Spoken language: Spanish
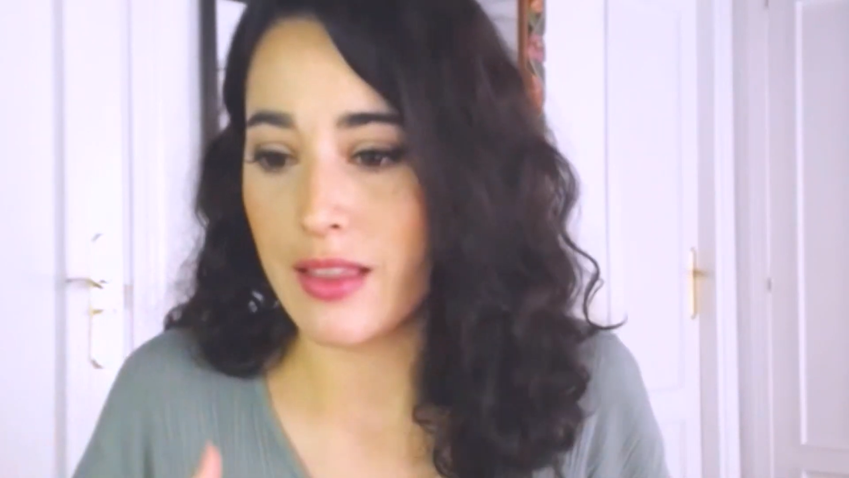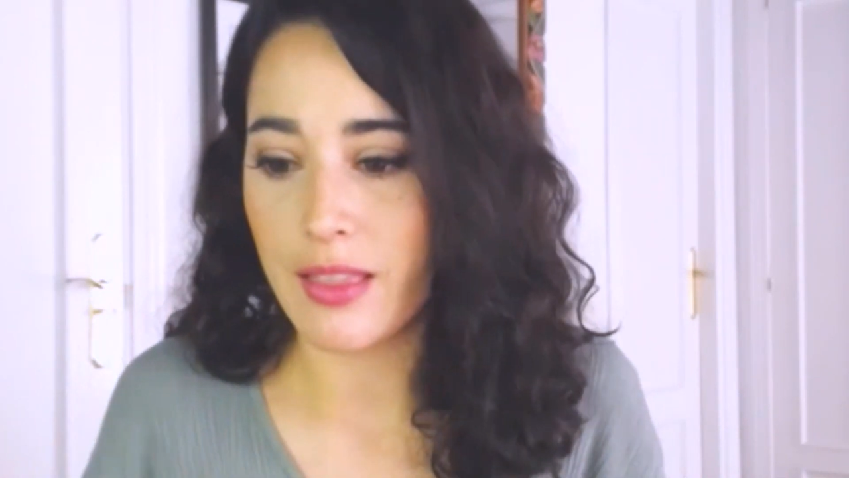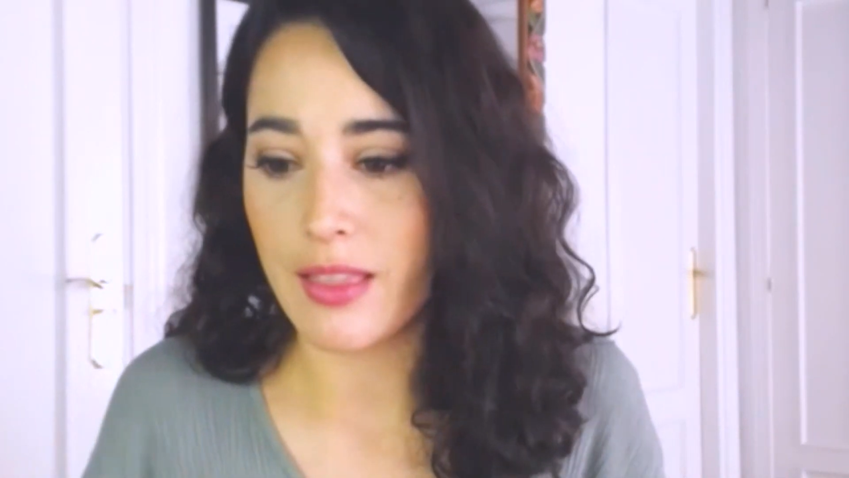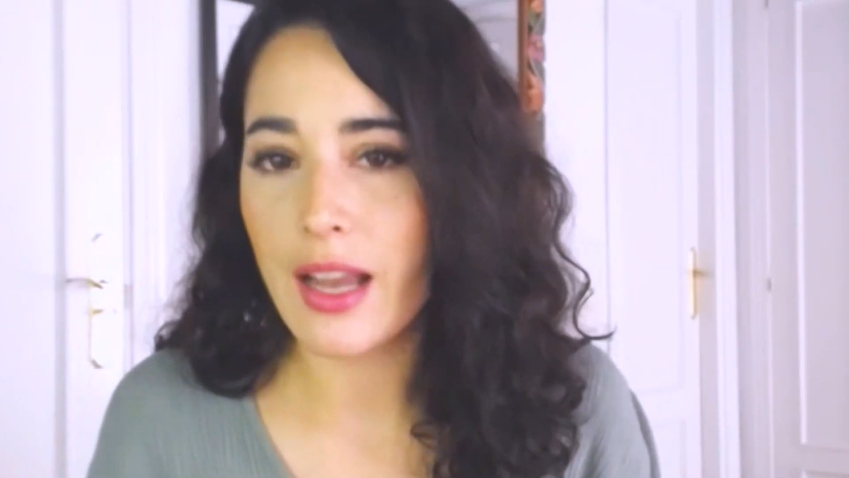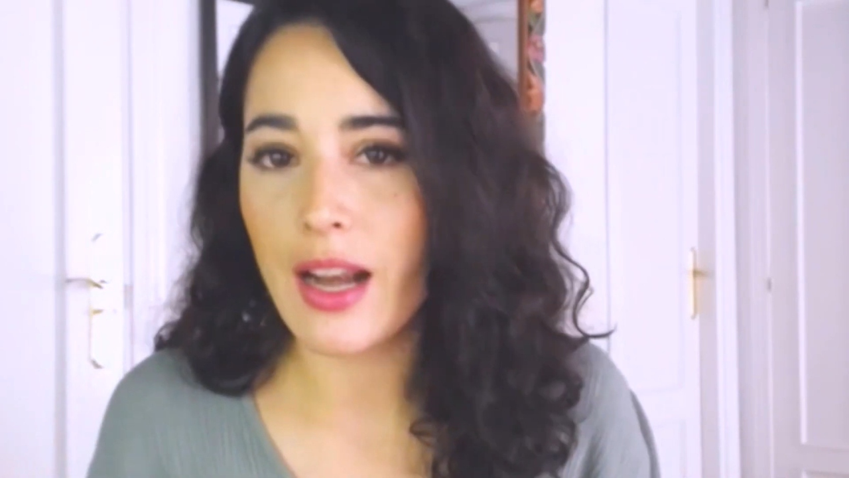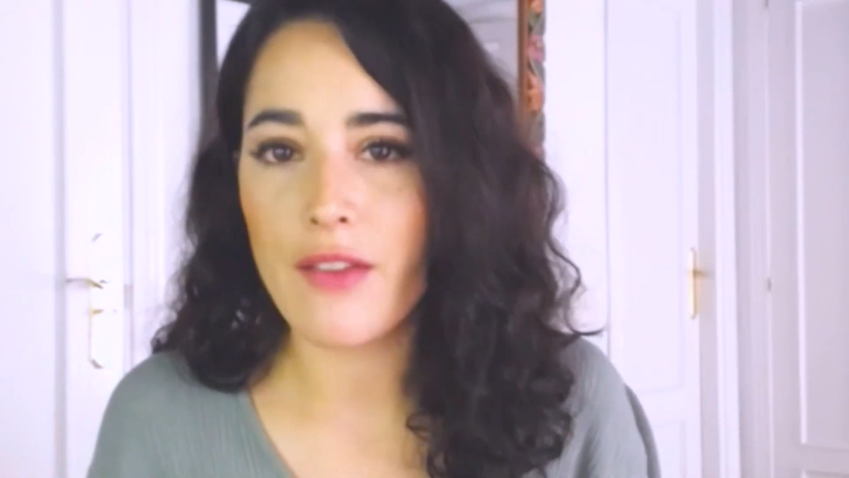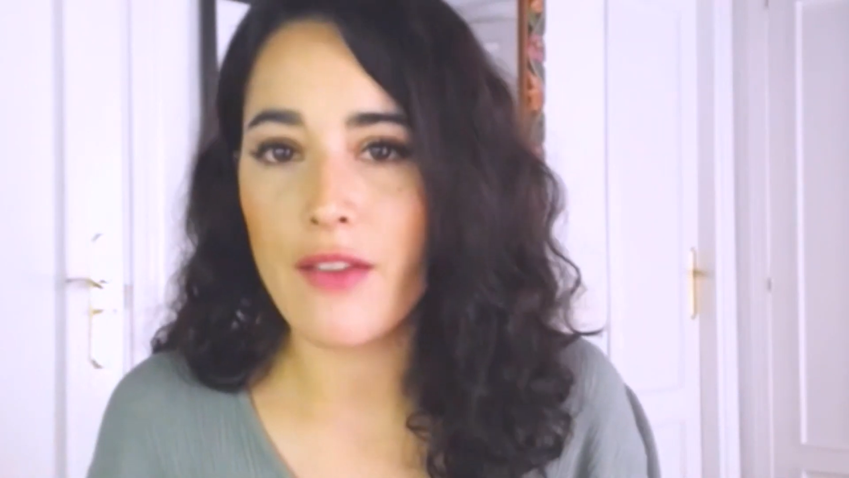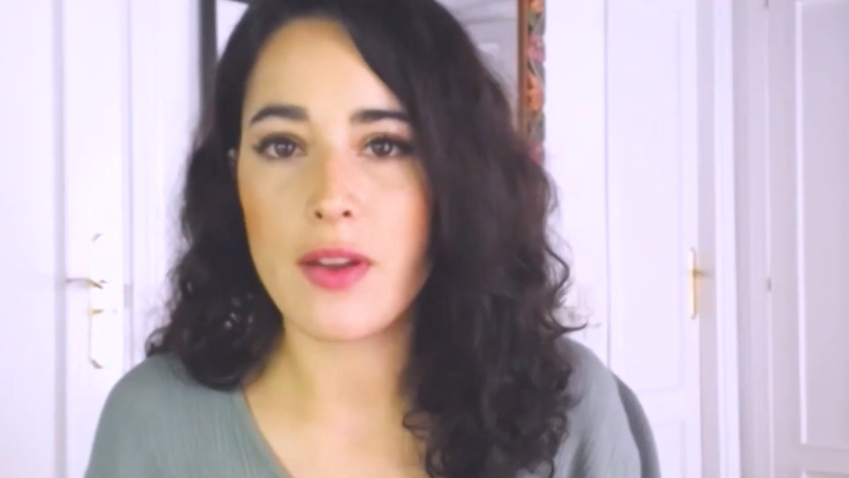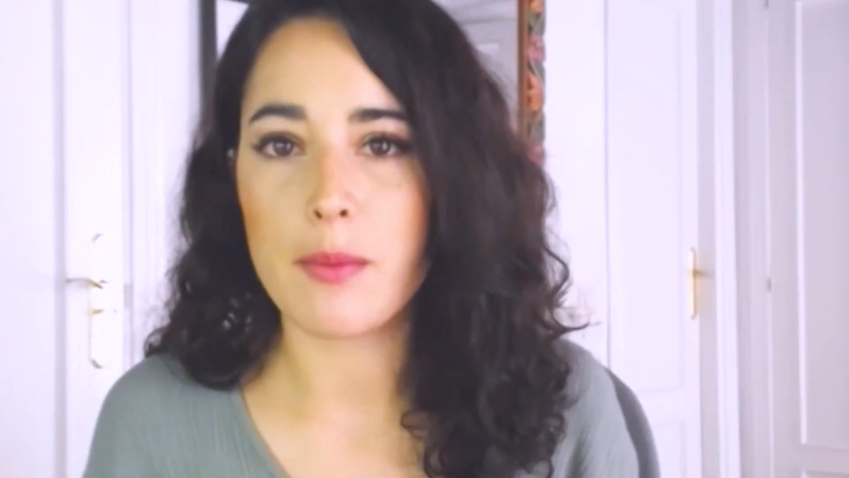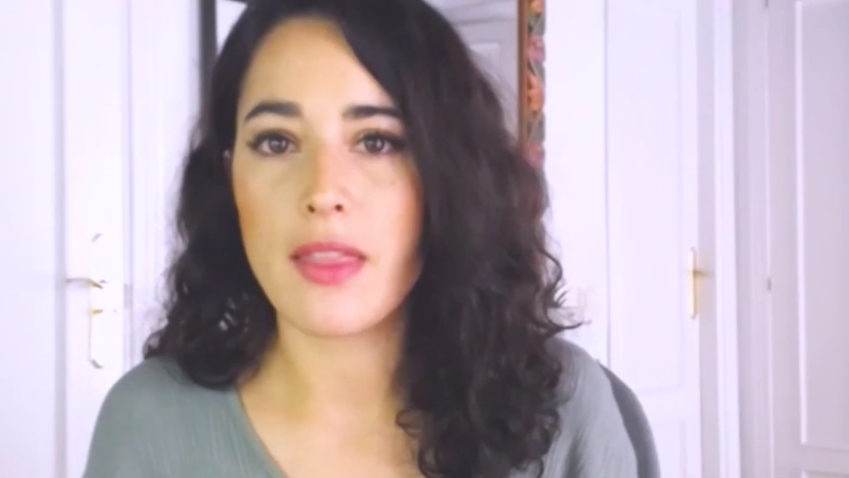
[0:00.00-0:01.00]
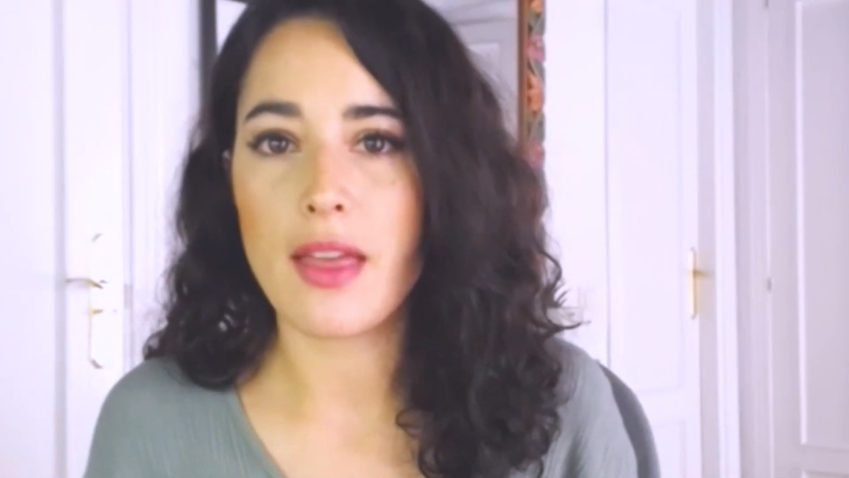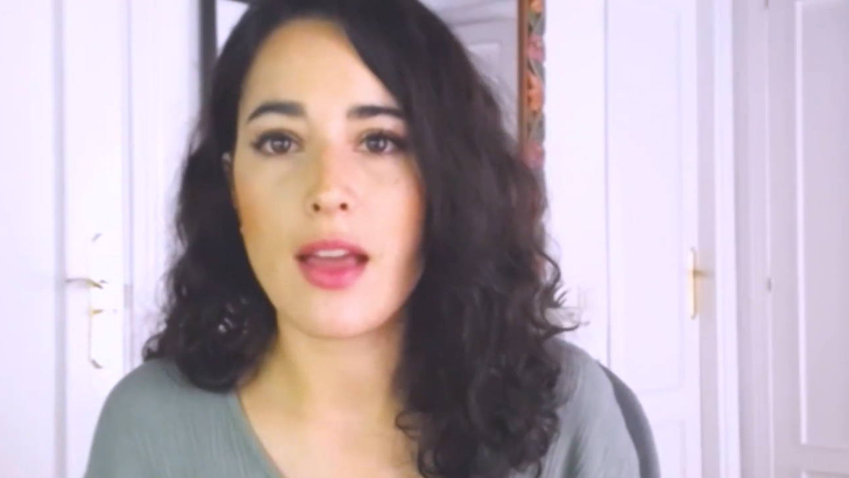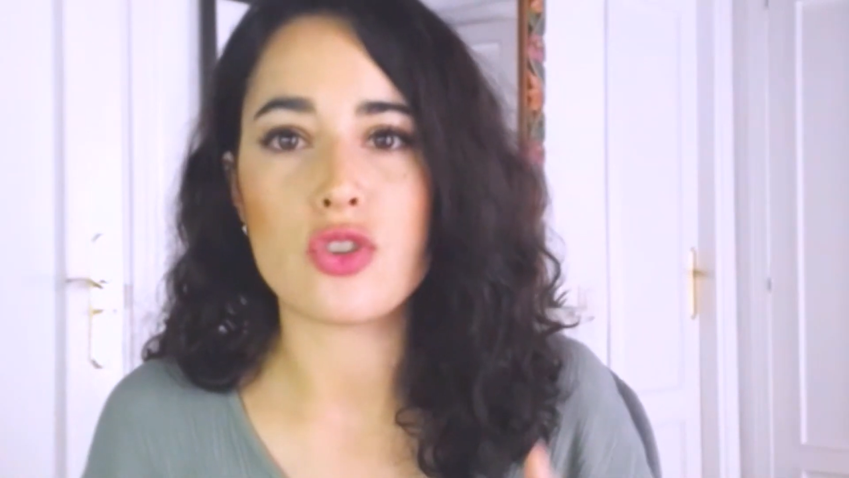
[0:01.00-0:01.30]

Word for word: entender la enfermedad,